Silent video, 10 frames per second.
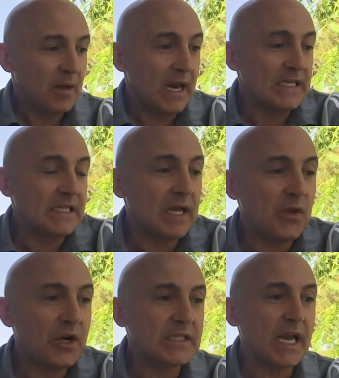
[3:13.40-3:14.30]
La
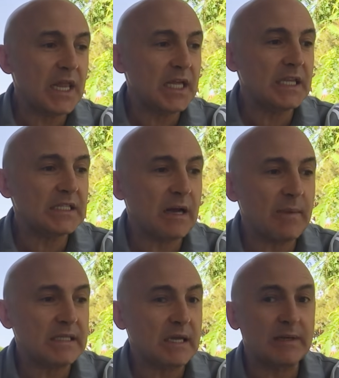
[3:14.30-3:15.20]
sensación es que el City está,
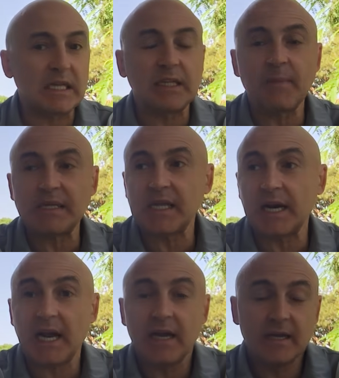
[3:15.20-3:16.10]
bastante más
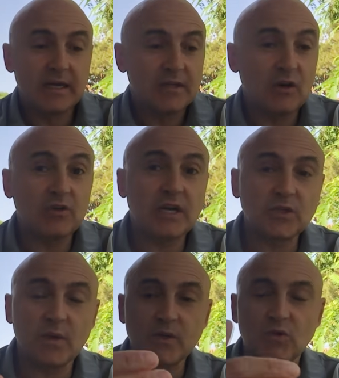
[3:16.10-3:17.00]
cerca. Yo otro día
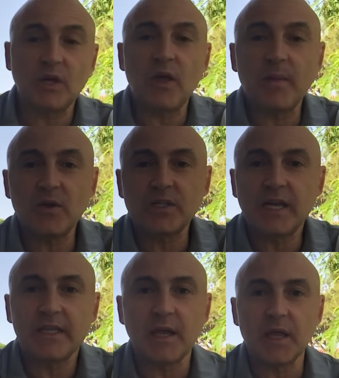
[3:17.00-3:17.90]
estuve escuchando amigos
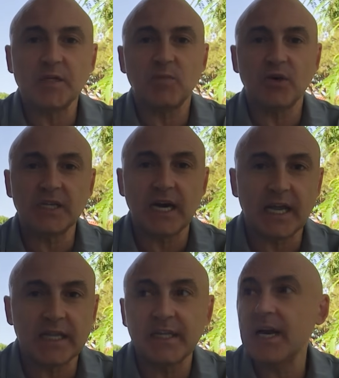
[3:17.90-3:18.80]
de Teiz Sports en
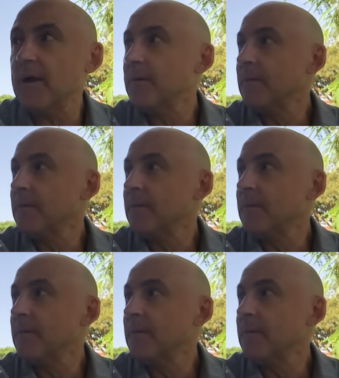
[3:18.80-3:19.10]
Argentina.